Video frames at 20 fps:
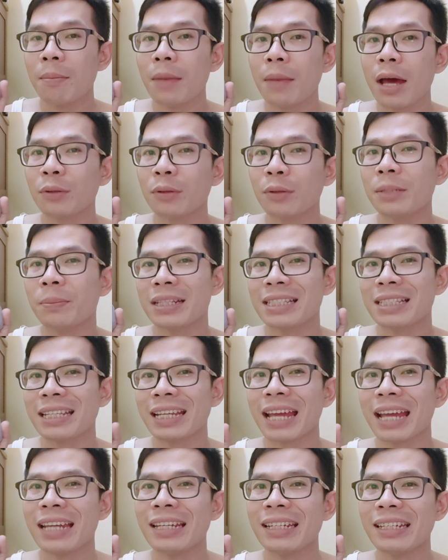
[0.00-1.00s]
baru
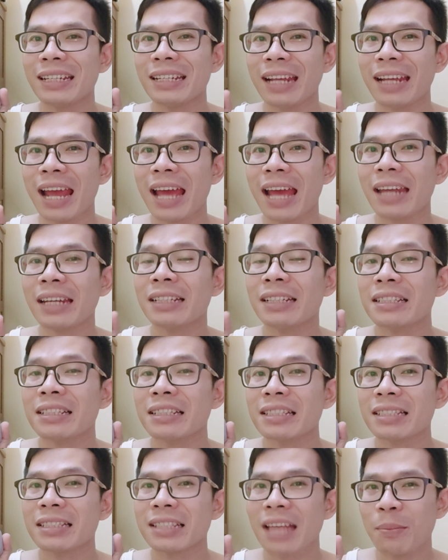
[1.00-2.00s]
dibersihkan dengan
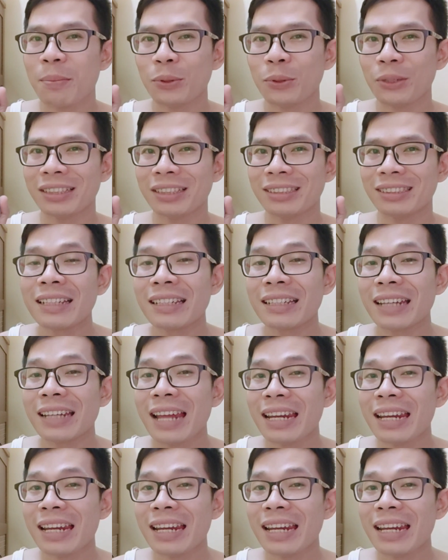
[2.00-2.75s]
sabun.